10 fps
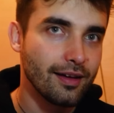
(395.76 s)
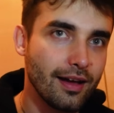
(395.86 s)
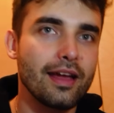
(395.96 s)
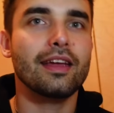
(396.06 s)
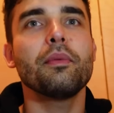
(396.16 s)

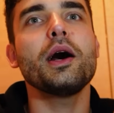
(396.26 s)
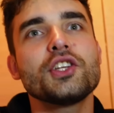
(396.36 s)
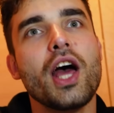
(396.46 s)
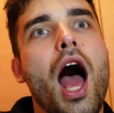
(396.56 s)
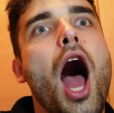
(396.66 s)
chyba, Ej, chyba
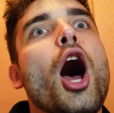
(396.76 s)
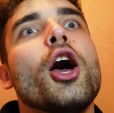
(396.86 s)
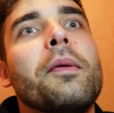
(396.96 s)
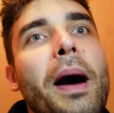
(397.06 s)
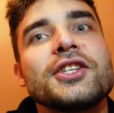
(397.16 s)
że! Chyba, że!
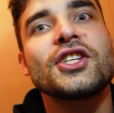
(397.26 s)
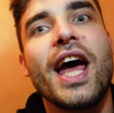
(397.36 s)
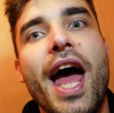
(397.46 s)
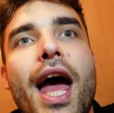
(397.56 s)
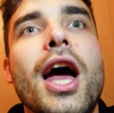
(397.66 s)
Chyba,
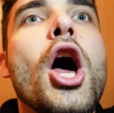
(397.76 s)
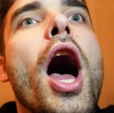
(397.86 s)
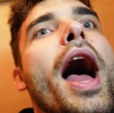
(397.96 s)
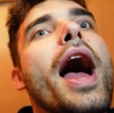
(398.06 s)
że! Chyba, że.